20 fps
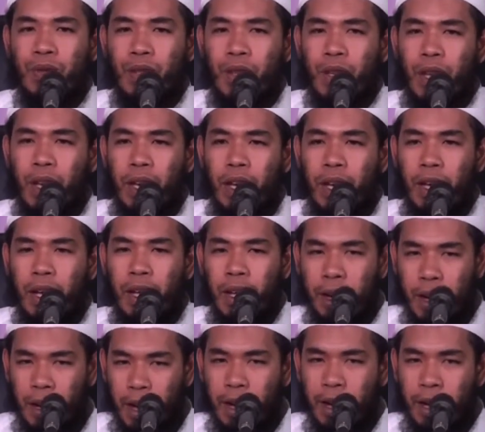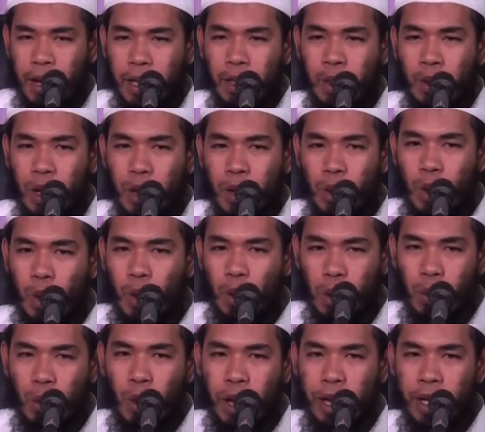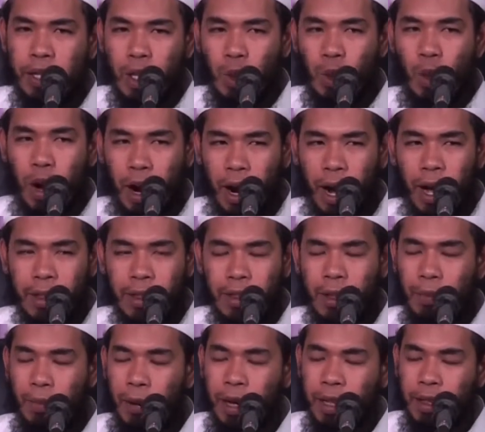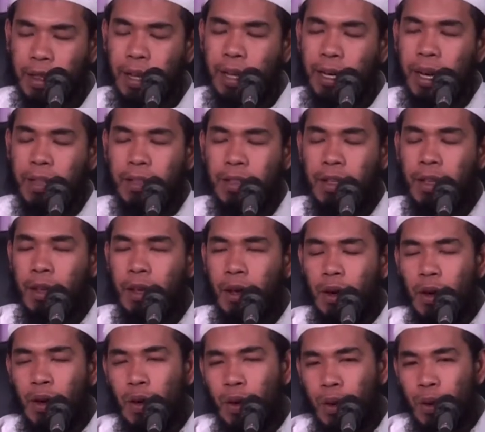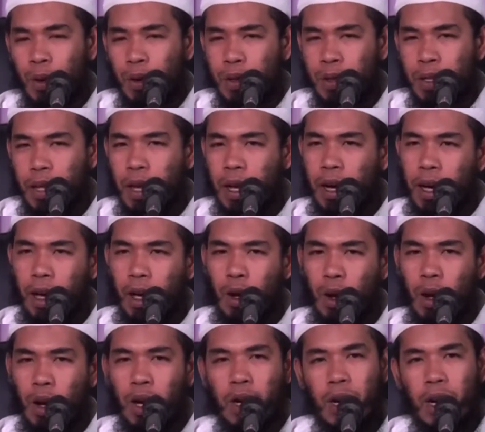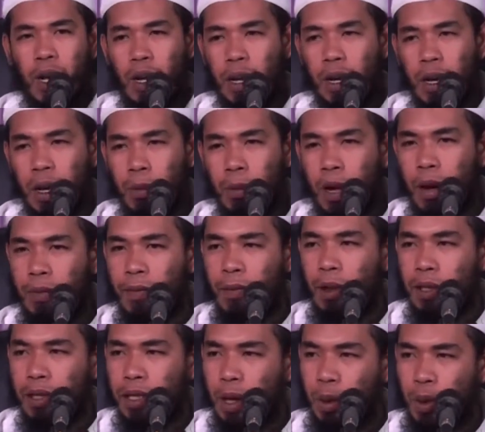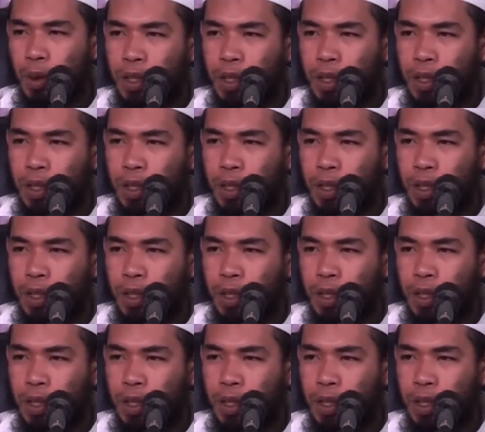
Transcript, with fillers: ya. dengan niat sholat zuhur udah mulai satu rakaat tapi dia teringat oh saya kayak lebih afdol saya ikut